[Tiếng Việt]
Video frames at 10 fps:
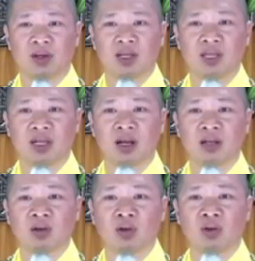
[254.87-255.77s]
Cho nên những
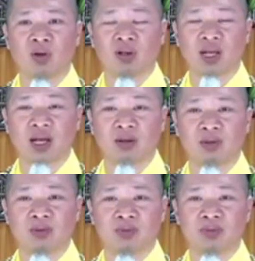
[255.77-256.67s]
lời nói ngọt
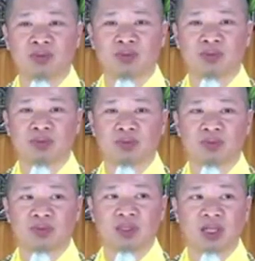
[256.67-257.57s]
ngào,
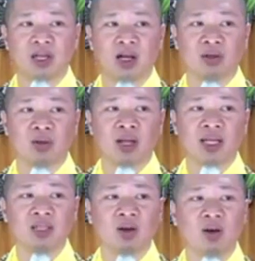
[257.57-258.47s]
những lời nói
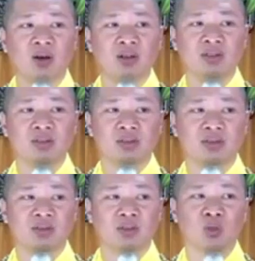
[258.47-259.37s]
hay ho
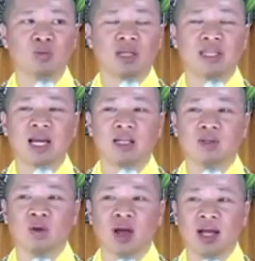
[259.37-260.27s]
chúng ta
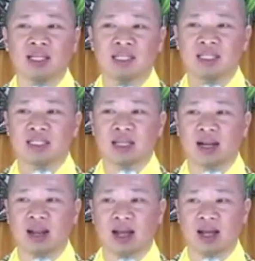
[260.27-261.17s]
dành cho ai kia
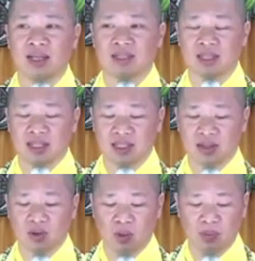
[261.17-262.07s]
xa lạ,
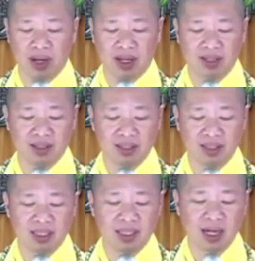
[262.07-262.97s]
chứ còn mẹ
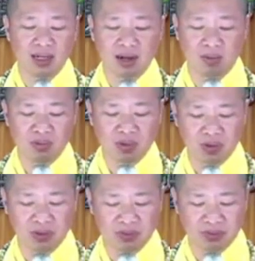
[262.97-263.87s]
chỉ gắt gỏng
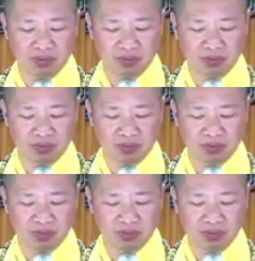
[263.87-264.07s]
thôi.